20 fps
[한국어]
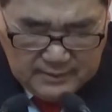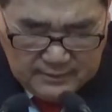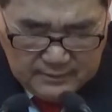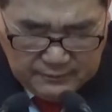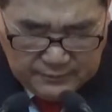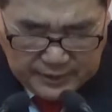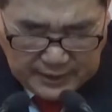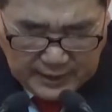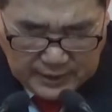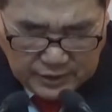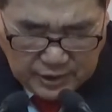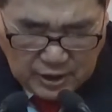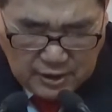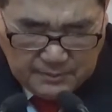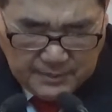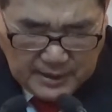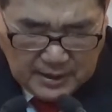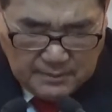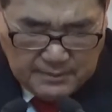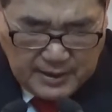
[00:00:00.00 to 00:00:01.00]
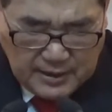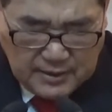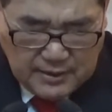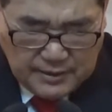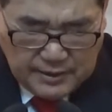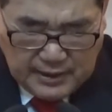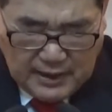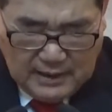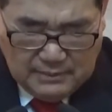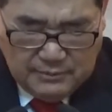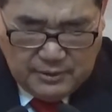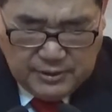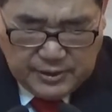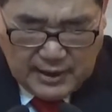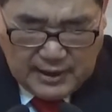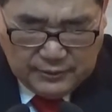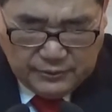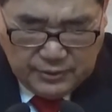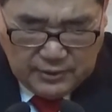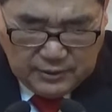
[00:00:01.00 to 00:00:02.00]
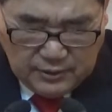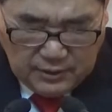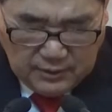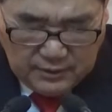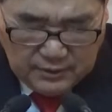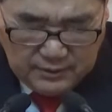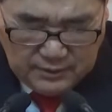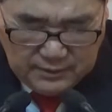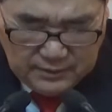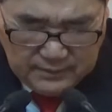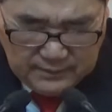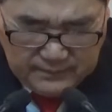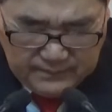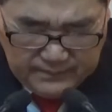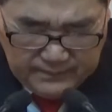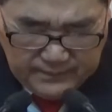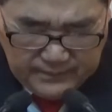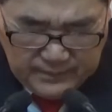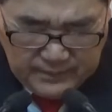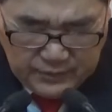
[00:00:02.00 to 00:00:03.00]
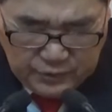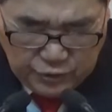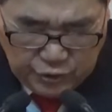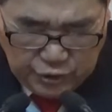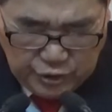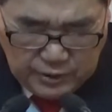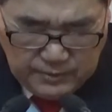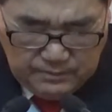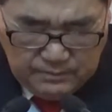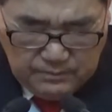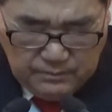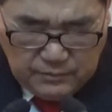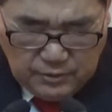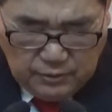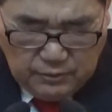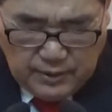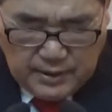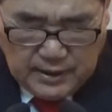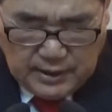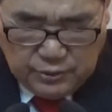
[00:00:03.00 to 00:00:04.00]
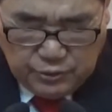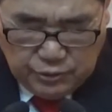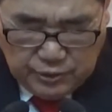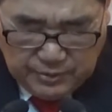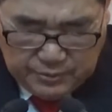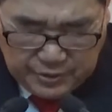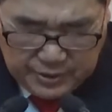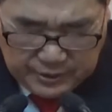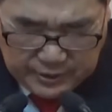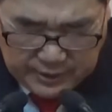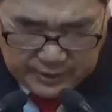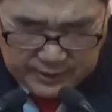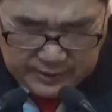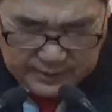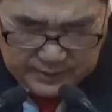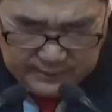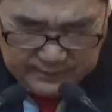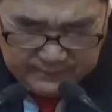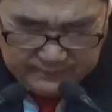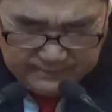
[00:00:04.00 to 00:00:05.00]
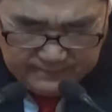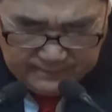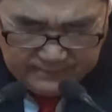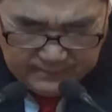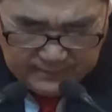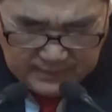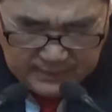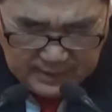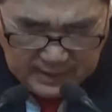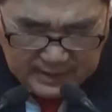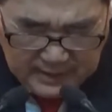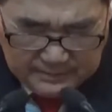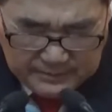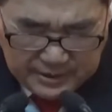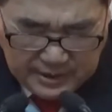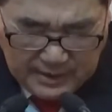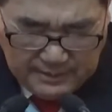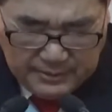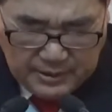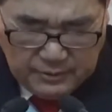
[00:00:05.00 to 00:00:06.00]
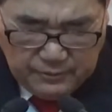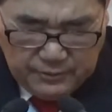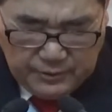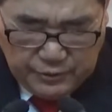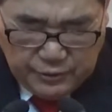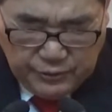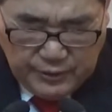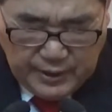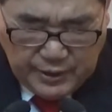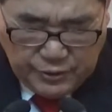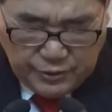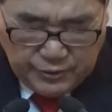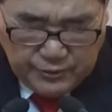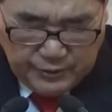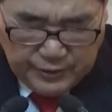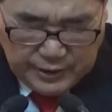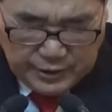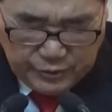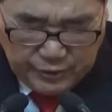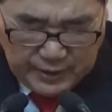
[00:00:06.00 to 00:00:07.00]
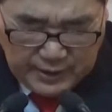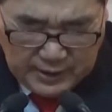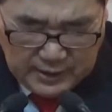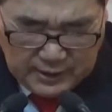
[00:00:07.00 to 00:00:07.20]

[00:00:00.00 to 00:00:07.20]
우리가 열매를 맺는 삶을 살 수 있도록 주님 도와주옵소서 감사하며 우리 주 예수 그리스의